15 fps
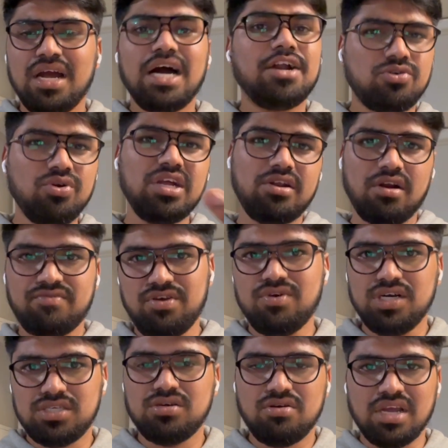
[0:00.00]
ఆ టూ డీ డ్రాపింగ్
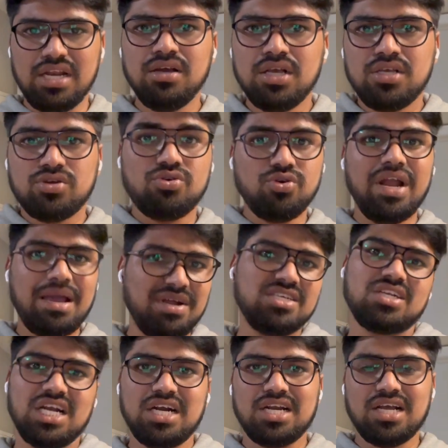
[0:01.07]
వర్క్స్ ఓకేనా సో టూ
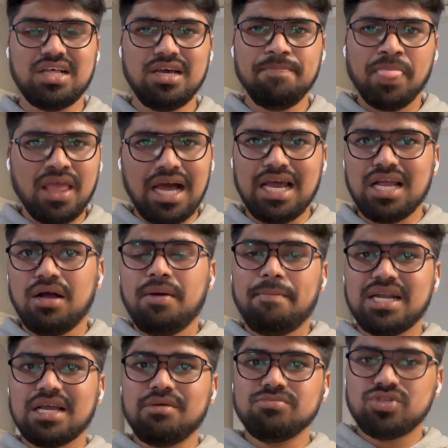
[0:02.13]
డైమెన్షన్ అంటాం కదా అలాగే
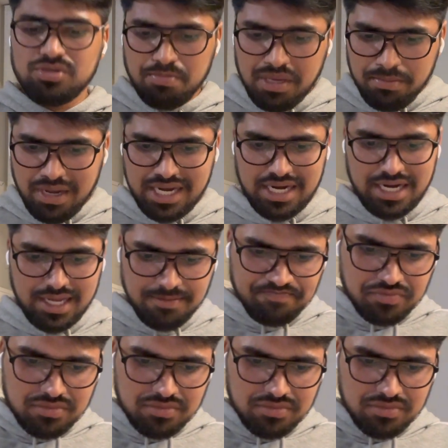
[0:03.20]
బట్ కమ్స్ టు బిమ్ ఏంటంటే